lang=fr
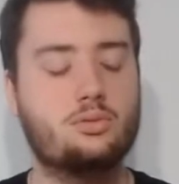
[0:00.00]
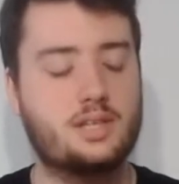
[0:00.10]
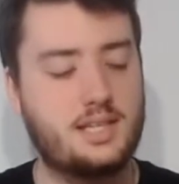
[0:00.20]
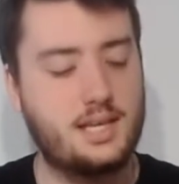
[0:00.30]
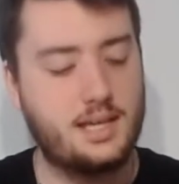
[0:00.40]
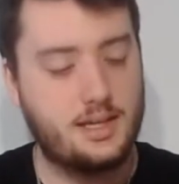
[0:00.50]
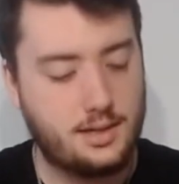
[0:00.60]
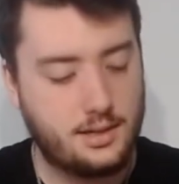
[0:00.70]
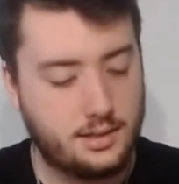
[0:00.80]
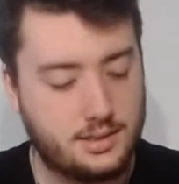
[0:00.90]
qui est
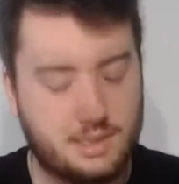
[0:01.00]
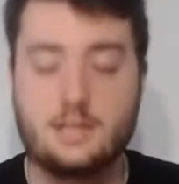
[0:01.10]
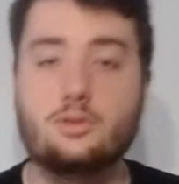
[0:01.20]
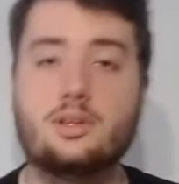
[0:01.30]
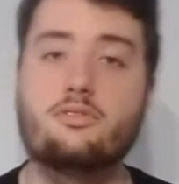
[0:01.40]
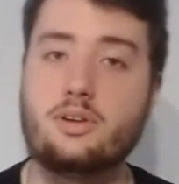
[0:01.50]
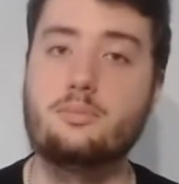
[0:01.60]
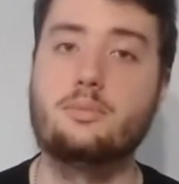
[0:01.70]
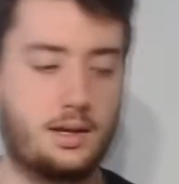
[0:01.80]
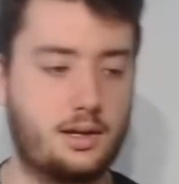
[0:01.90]
digne d'un film.
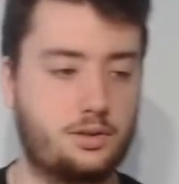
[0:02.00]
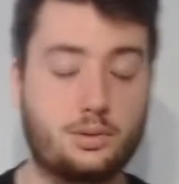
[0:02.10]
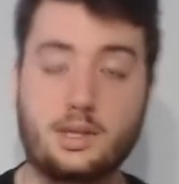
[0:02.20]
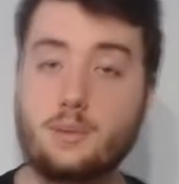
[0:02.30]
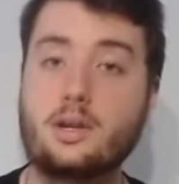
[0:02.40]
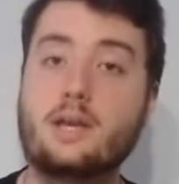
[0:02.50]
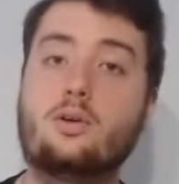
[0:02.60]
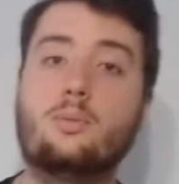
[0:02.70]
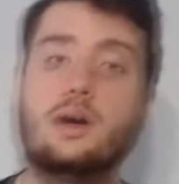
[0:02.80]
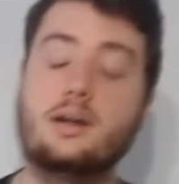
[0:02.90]
Notamment les
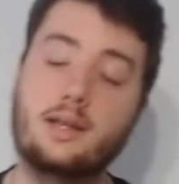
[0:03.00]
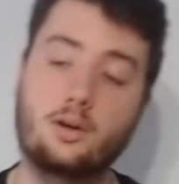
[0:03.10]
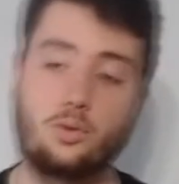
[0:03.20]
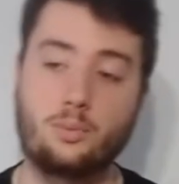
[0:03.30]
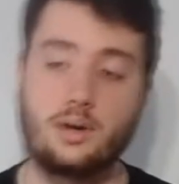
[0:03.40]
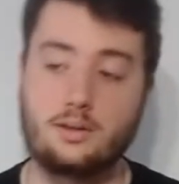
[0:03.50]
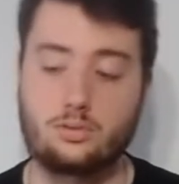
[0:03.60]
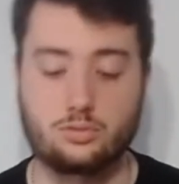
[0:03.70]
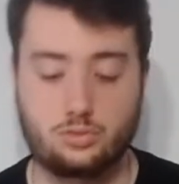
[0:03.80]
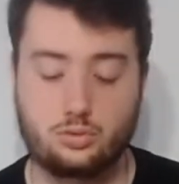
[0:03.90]
combats. Les combats sont
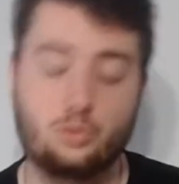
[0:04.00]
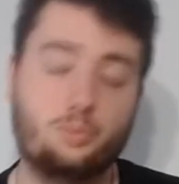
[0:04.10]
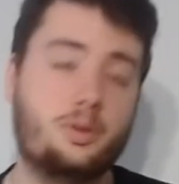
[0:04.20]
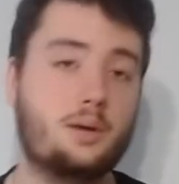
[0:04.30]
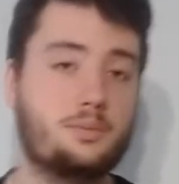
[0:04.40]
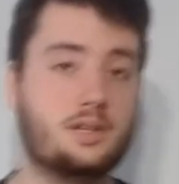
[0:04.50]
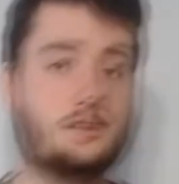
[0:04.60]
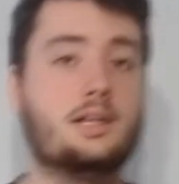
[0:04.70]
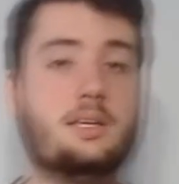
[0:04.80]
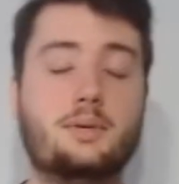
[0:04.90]
super bien
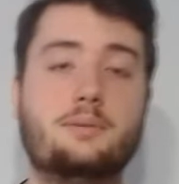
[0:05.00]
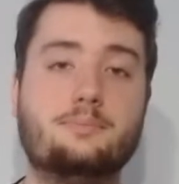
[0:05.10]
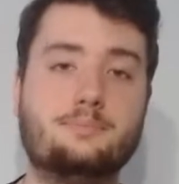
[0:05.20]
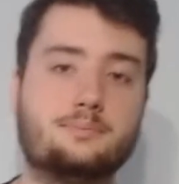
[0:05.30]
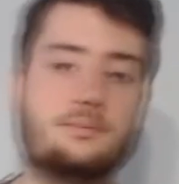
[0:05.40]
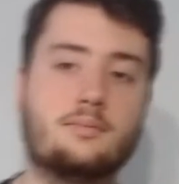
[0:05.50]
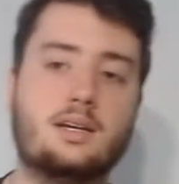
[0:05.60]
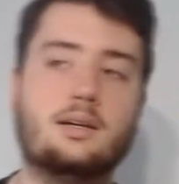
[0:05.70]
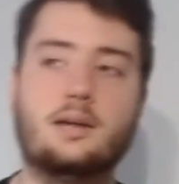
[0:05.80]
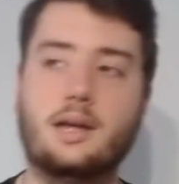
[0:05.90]
animés.
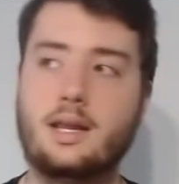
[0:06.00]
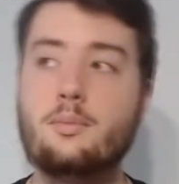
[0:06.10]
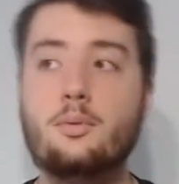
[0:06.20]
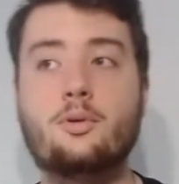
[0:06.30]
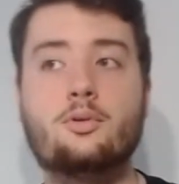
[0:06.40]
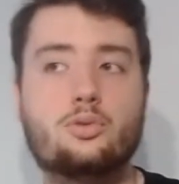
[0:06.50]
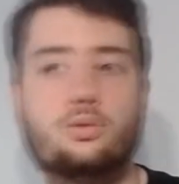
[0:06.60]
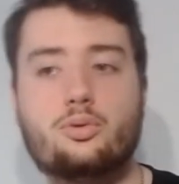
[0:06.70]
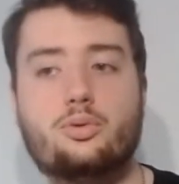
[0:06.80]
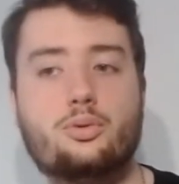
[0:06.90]
Et les moments
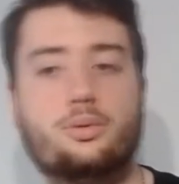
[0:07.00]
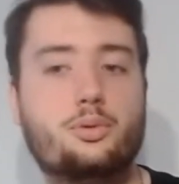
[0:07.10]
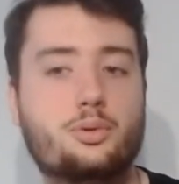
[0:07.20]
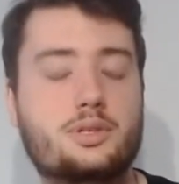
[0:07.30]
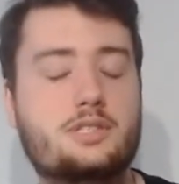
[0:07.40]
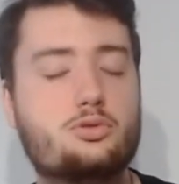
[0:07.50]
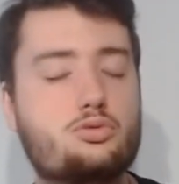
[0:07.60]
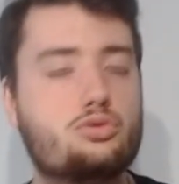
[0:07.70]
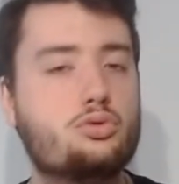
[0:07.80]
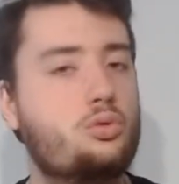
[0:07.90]
de
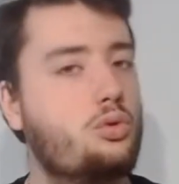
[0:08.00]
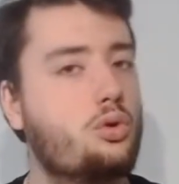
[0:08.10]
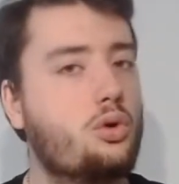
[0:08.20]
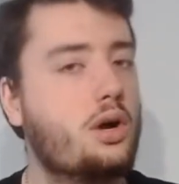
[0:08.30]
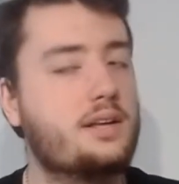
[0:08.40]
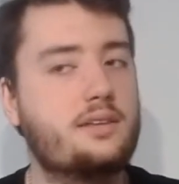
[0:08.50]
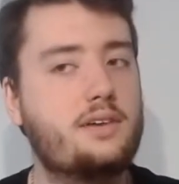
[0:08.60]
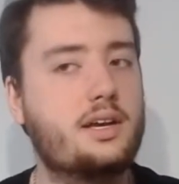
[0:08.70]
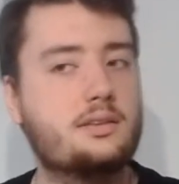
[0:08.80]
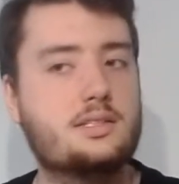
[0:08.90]
discussion euh, à la
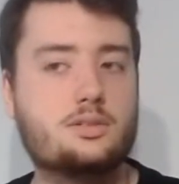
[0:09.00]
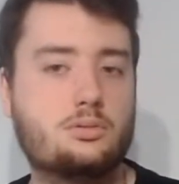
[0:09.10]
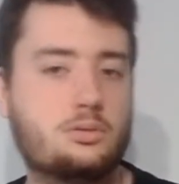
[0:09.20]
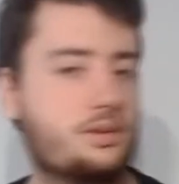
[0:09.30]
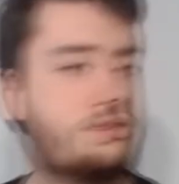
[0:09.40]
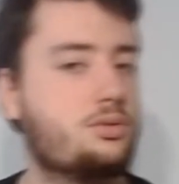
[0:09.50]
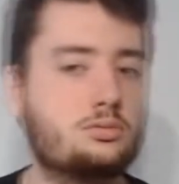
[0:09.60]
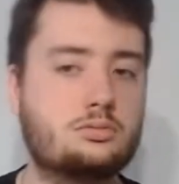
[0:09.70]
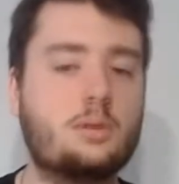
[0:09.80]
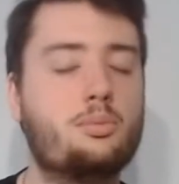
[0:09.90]
taverne, disons, ils sont
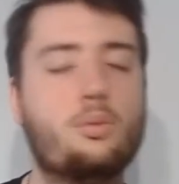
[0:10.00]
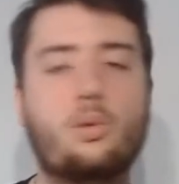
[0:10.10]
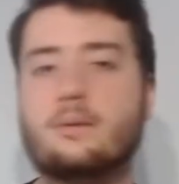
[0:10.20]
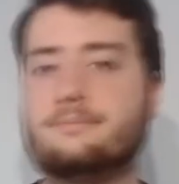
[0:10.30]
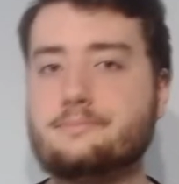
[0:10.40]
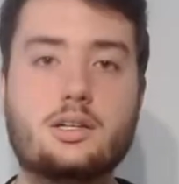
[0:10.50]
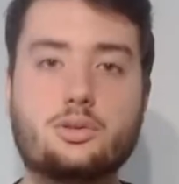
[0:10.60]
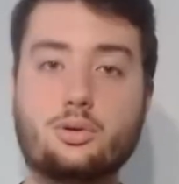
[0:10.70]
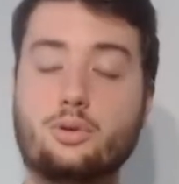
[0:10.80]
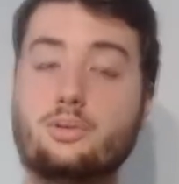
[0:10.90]
un peu moins. truc
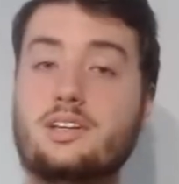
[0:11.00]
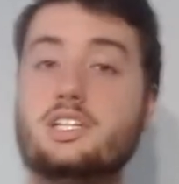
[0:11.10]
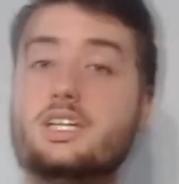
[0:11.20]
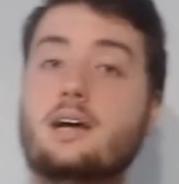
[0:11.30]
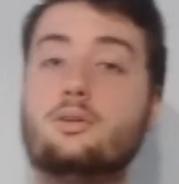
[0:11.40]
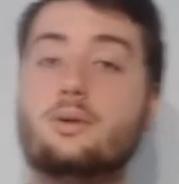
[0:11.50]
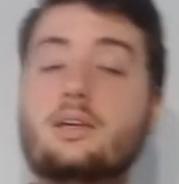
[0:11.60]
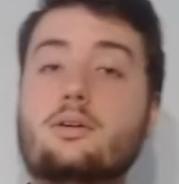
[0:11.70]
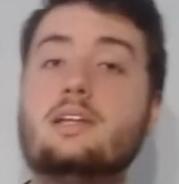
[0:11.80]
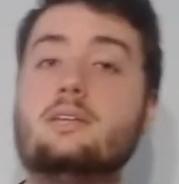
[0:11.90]
aussi que j'ai adoré dans
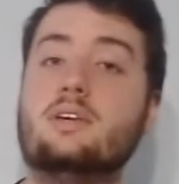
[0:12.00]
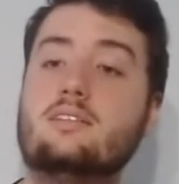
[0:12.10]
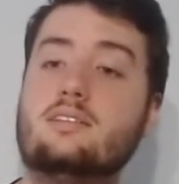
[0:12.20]
l'animé, c'est